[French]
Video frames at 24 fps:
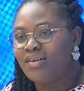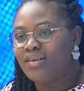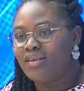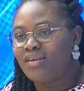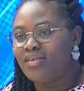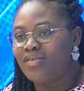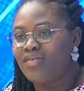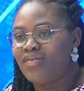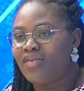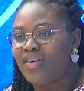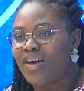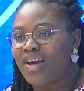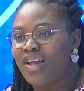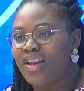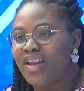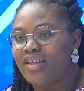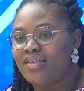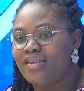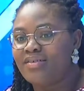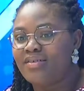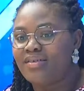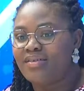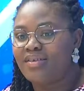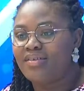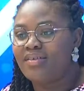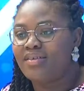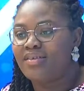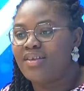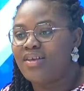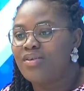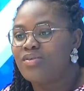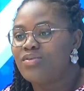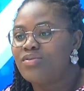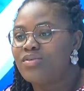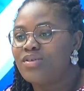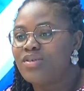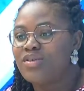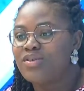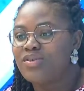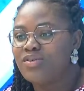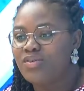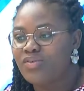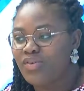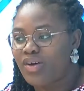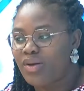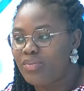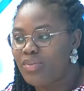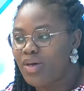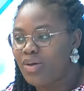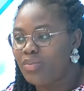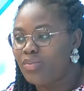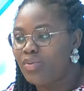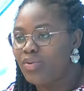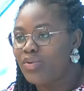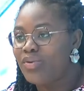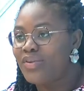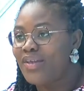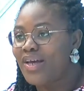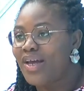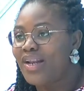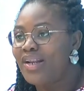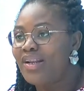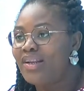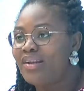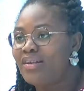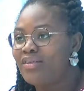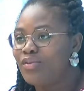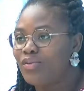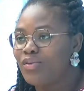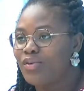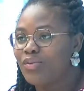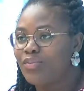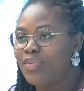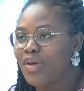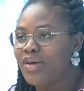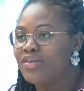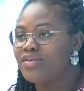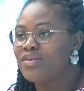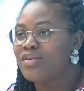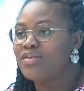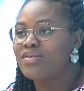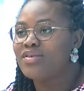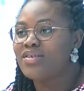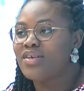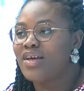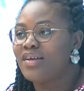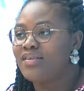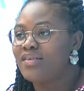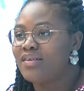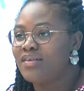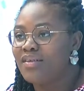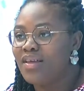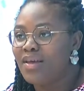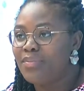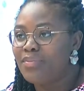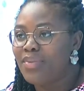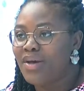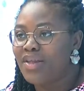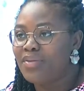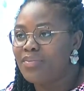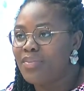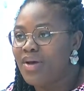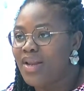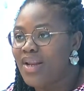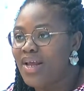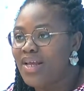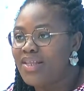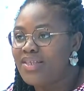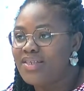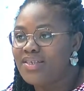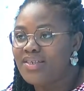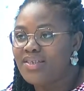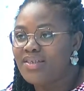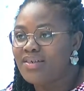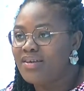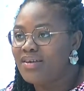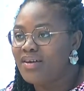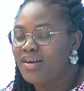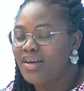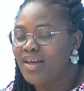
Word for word: Grand frère, il est décédé dans des conditions vraiment brutales, donc personne s'y attendait, pas de maladie, euh,